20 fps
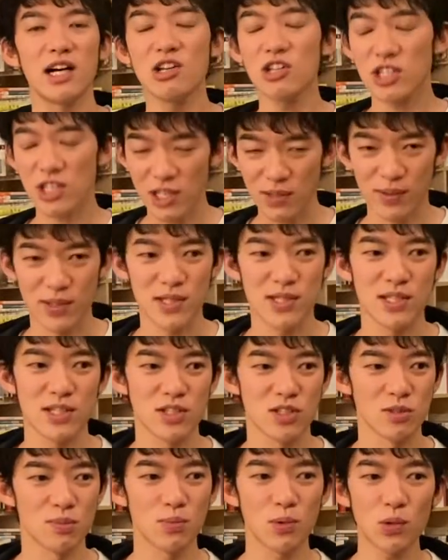インシュタインはですね、
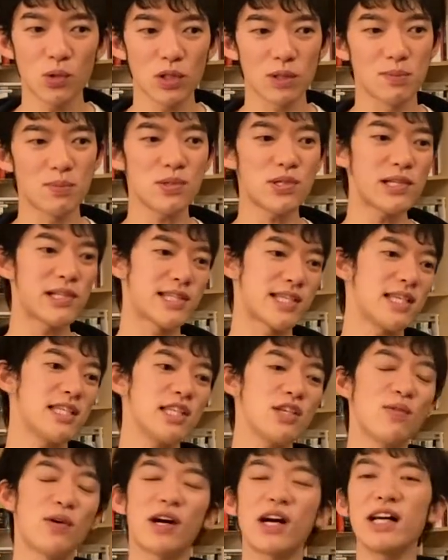その、今度は物理全
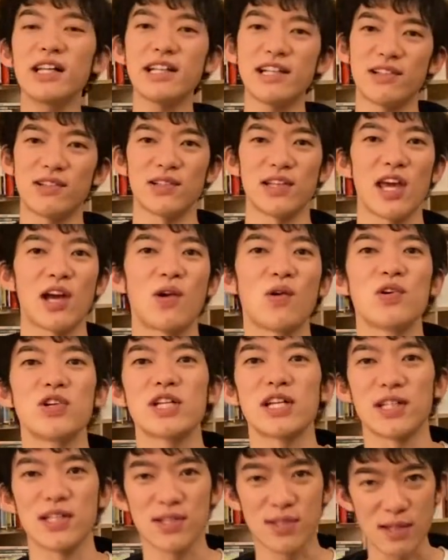然わかんない人と結婚し
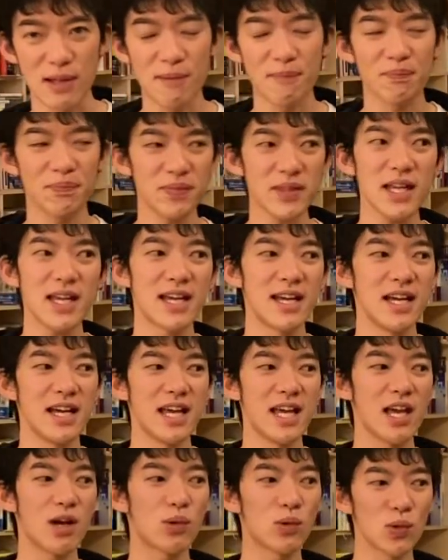たんですね。で、
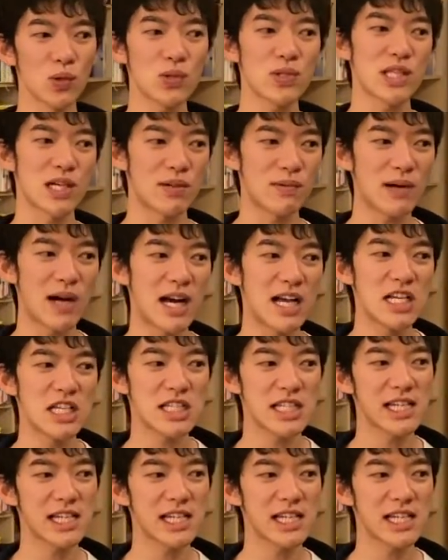えー、この奥さんはアインシュ